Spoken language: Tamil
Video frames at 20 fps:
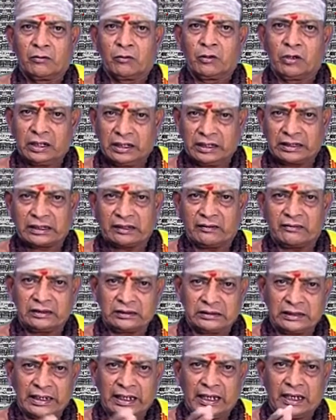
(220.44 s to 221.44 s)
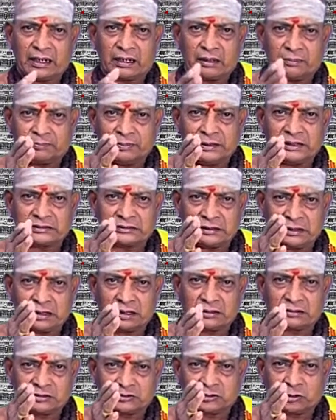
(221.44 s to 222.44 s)
உங்ககிட்ட வந்து யாரப்பா
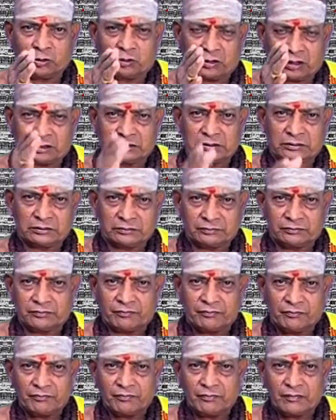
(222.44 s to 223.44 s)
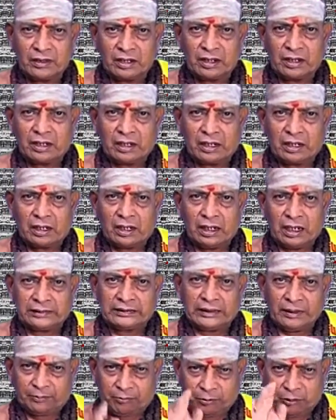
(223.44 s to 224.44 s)
தடுத்து சொல்றது
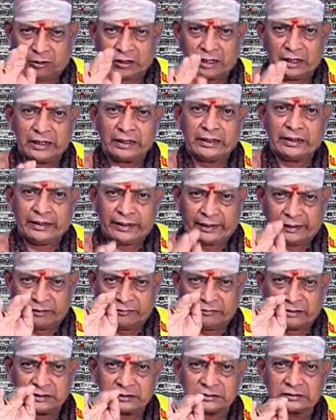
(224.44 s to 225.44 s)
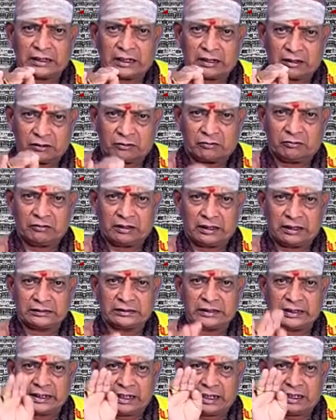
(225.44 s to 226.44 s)
அதை போல இறைவன்
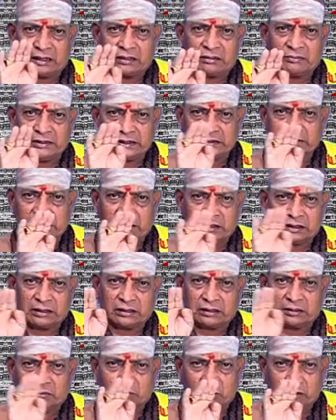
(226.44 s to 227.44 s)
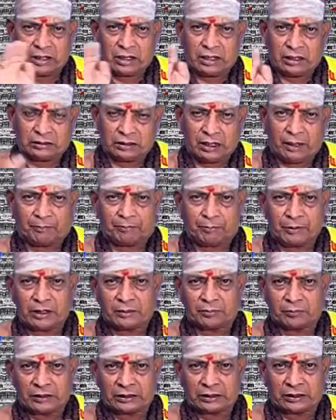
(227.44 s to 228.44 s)
தரக்கூடியதை யாருமே தடுக்க முடியாத
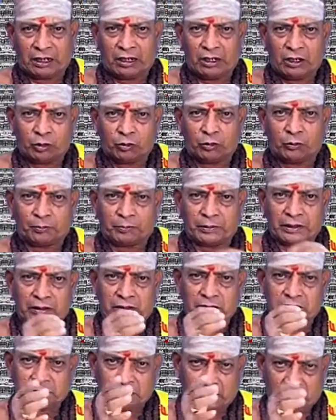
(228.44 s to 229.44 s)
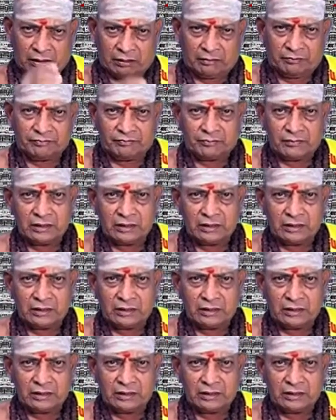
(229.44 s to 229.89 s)
அப்பேற்பட்ட அருட்பெருந்தளம்